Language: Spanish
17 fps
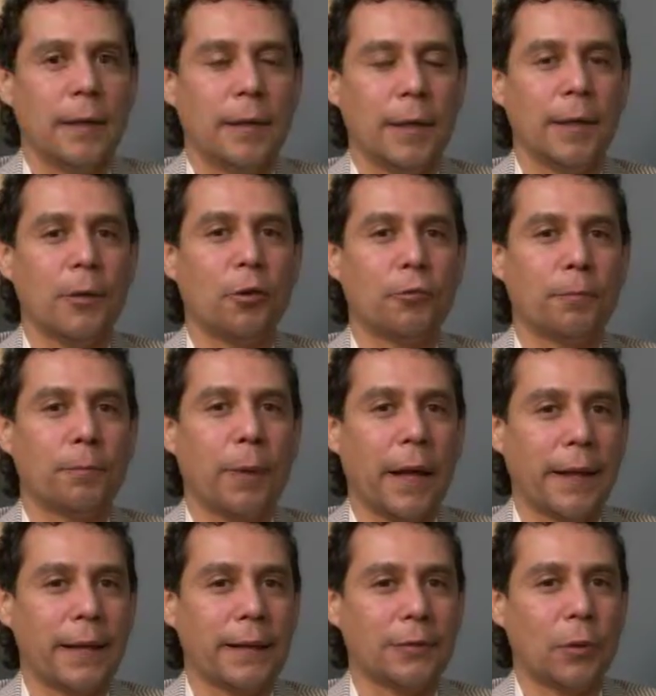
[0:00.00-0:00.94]
Y los
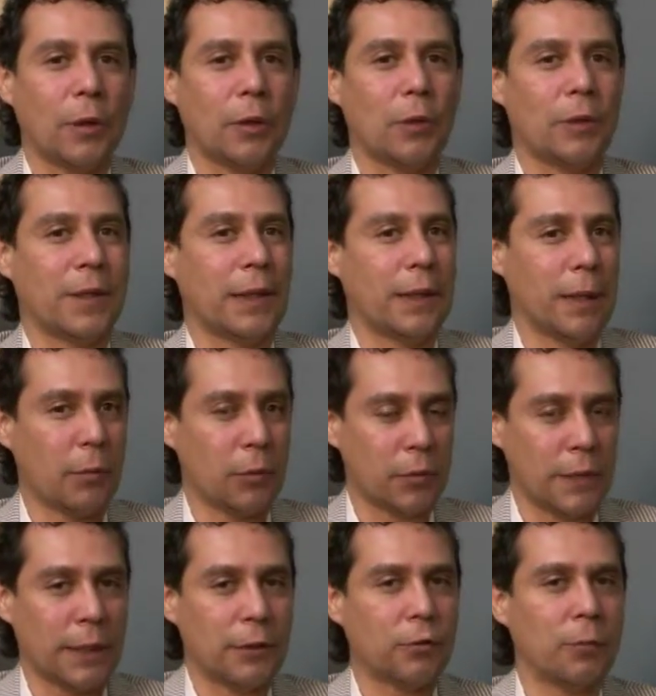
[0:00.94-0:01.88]
padres cuando
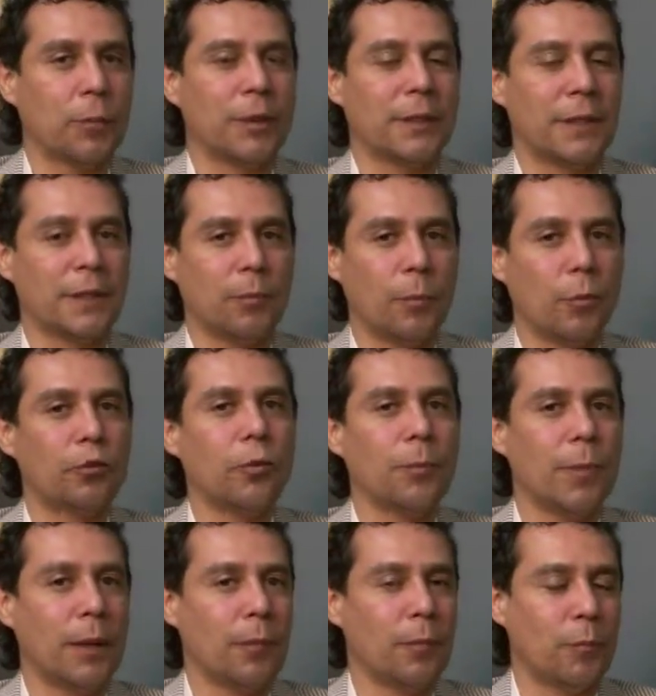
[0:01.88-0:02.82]
entendemos esto, pues es
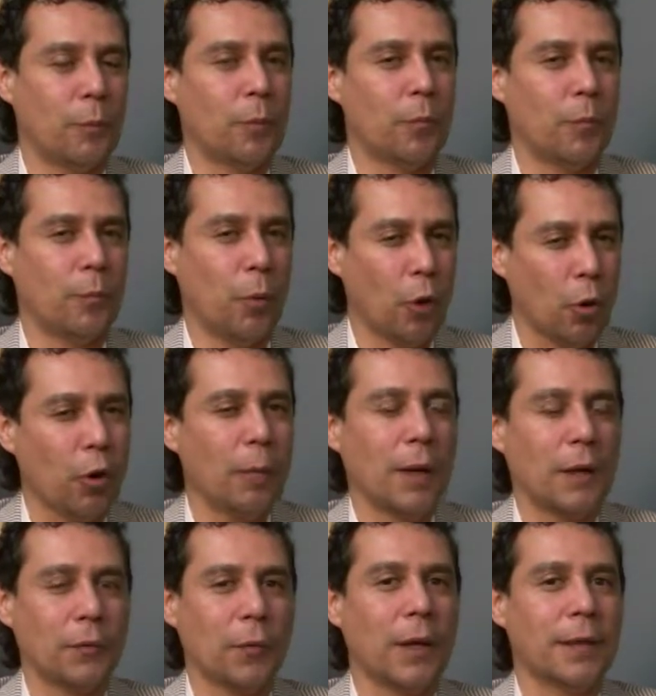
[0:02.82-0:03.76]
mucho más, un poco
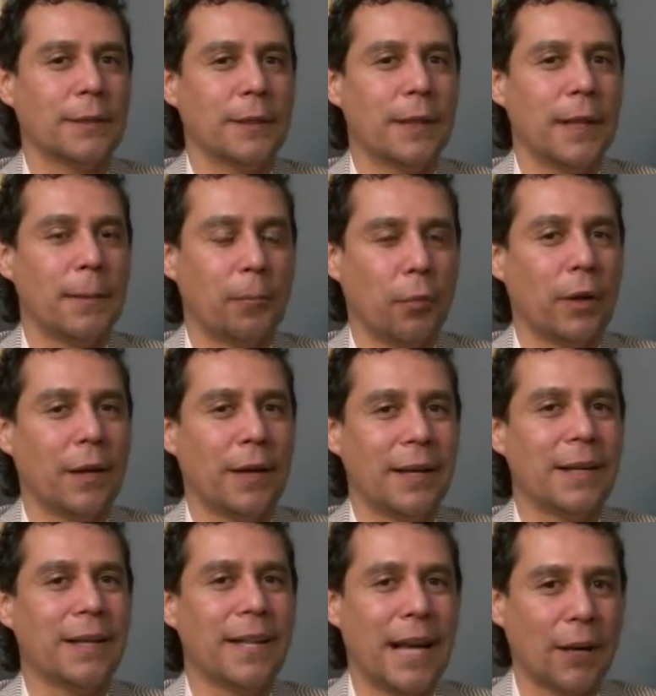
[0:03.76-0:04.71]
más fácil de
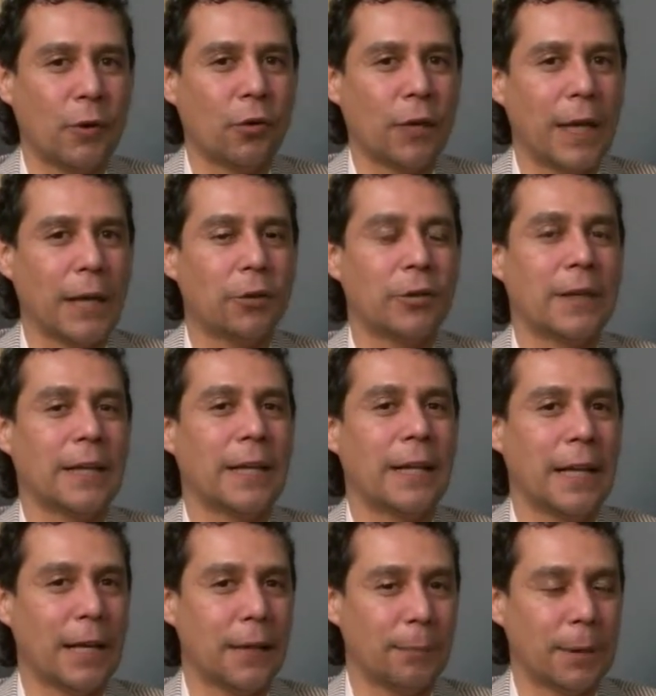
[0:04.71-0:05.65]
poder lidiar con ellos y
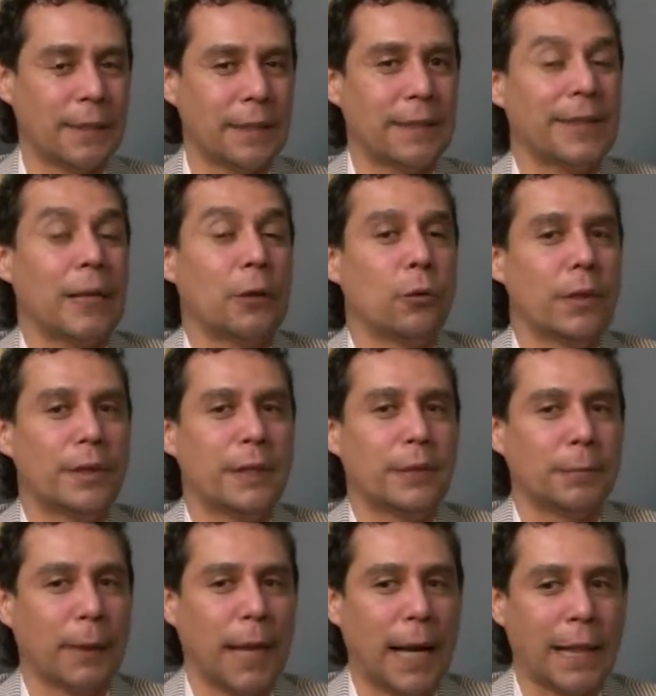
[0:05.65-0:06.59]
tenerles paciencia, no
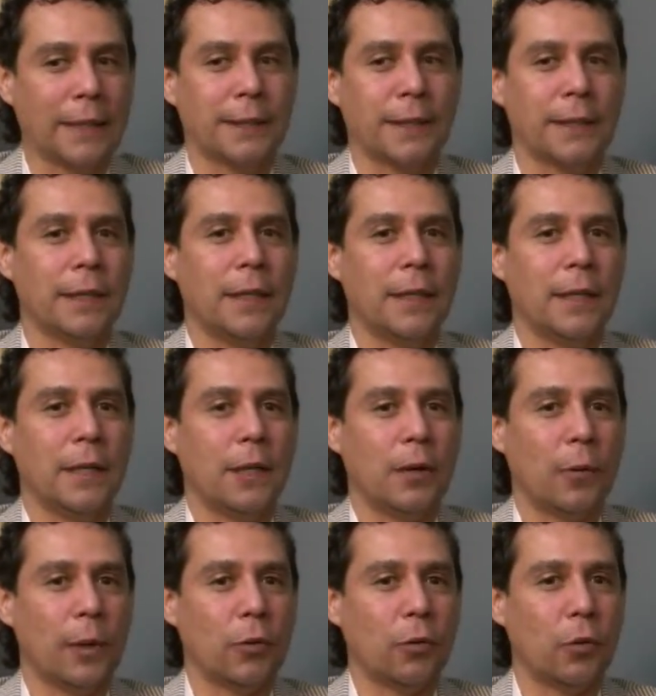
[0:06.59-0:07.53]
desesperarse
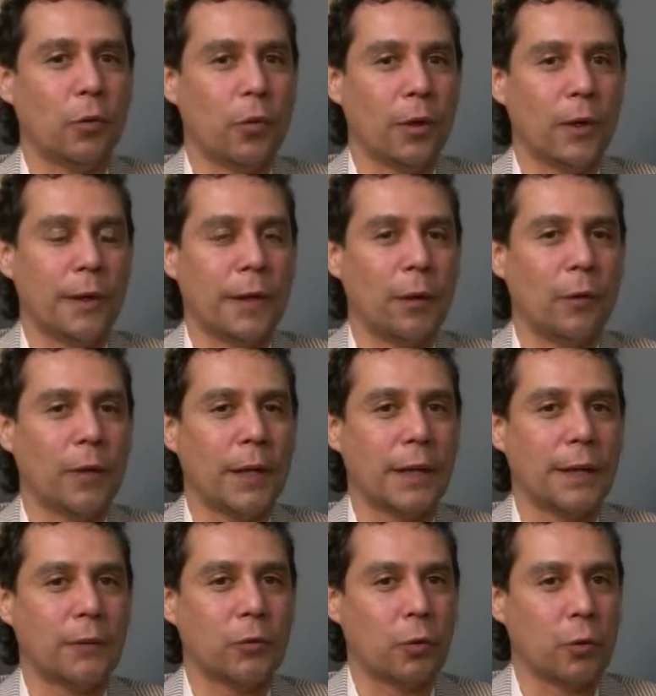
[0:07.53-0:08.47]
cuando uno les da
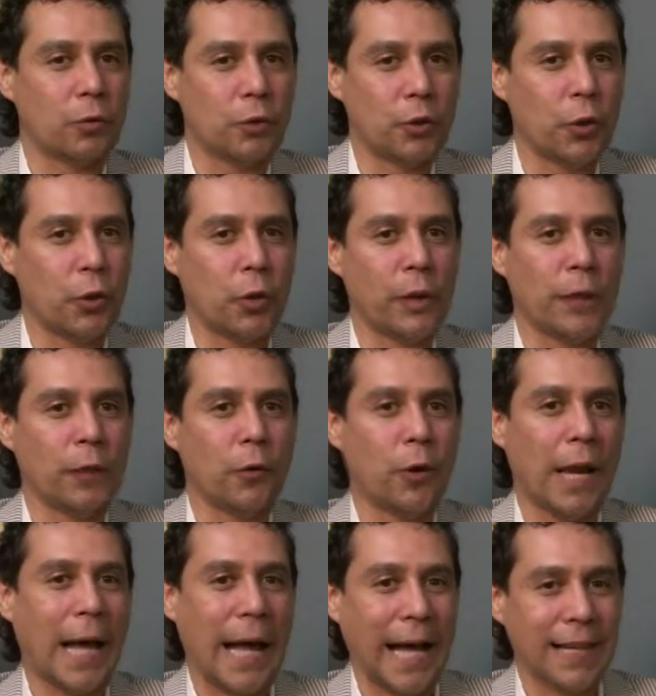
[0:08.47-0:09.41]
una instrucción y
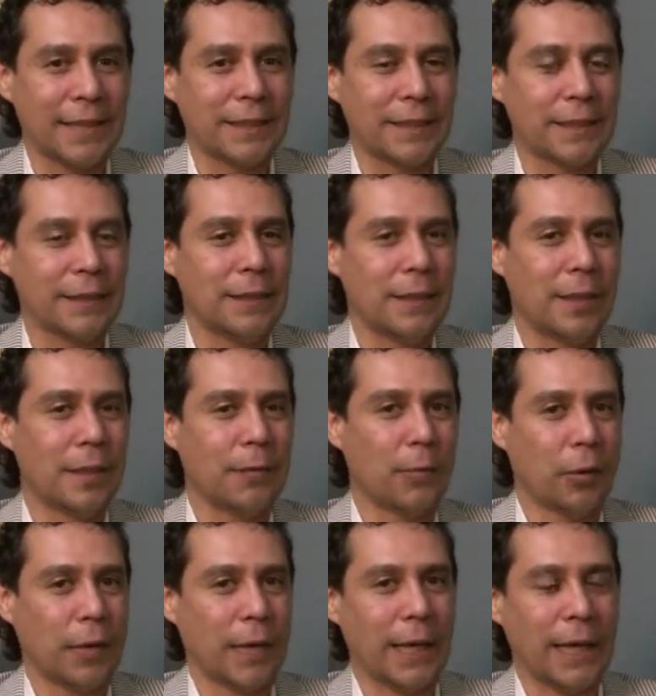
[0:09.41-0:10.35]
no la hacen,
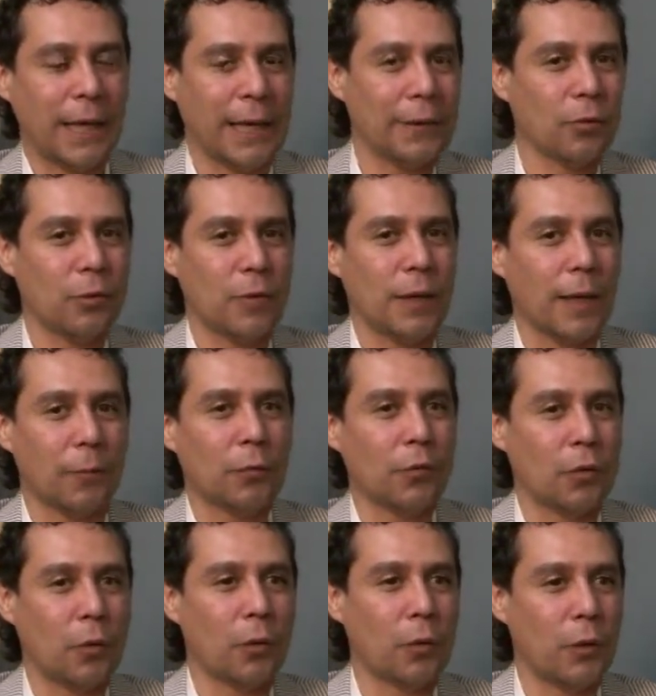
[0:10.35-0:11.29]
porque en eso hay
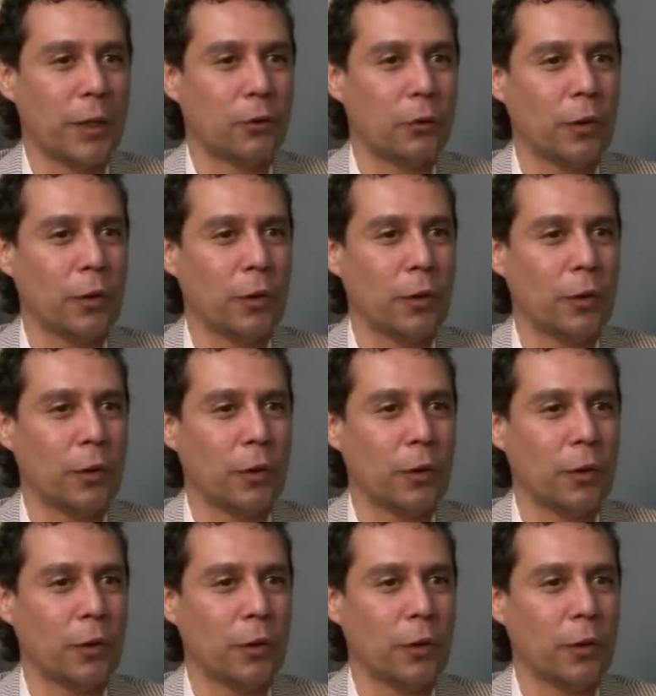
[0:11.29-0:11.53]
mucho conflicto,